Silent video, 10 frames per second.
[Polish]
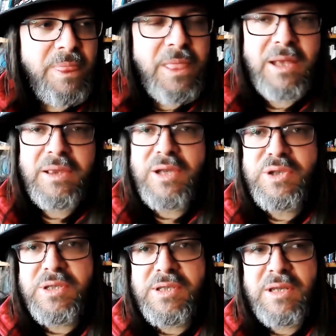
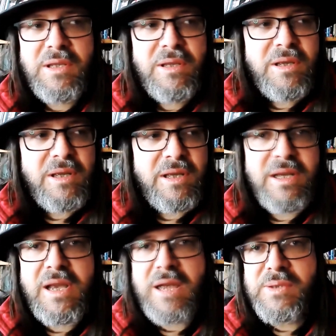najtańsze ceny
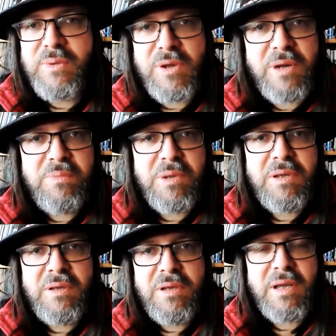gazu i ropy,
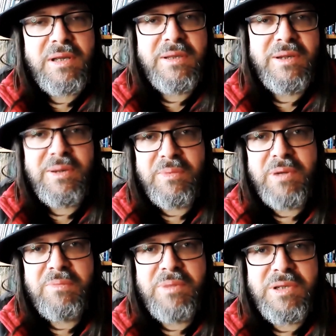jakie tylko
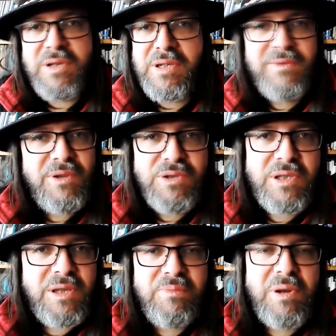mogą być. Rozwiążę
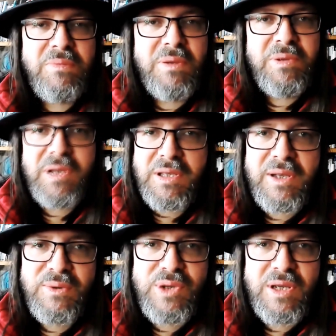ten problem. I
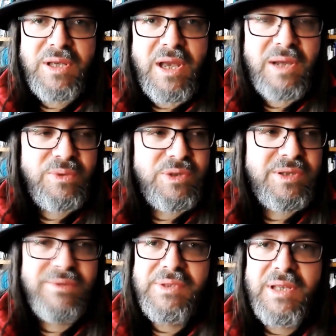takich ludzi jak ja, którzy
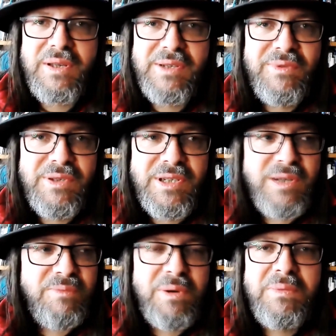są w stanie rozwiązać
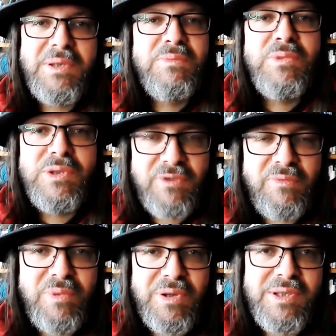ten problem, jest mnóstwo
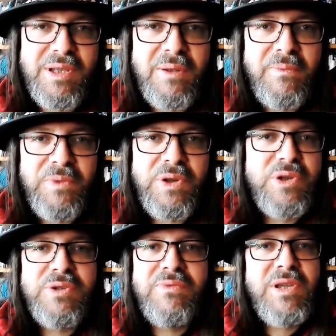w Polsce.
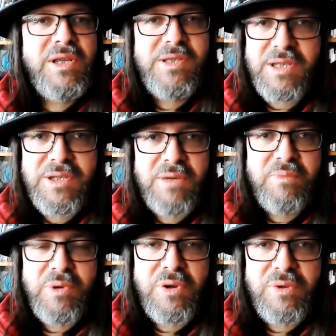Tylko, że wy nie chcecie
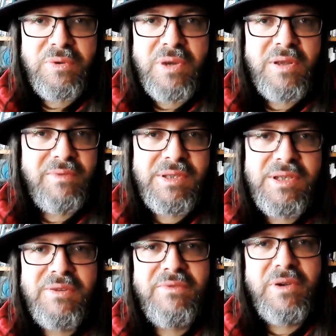pokoju, wy
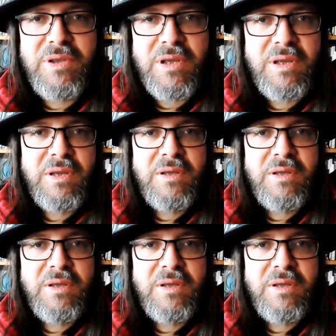chcecie wojny.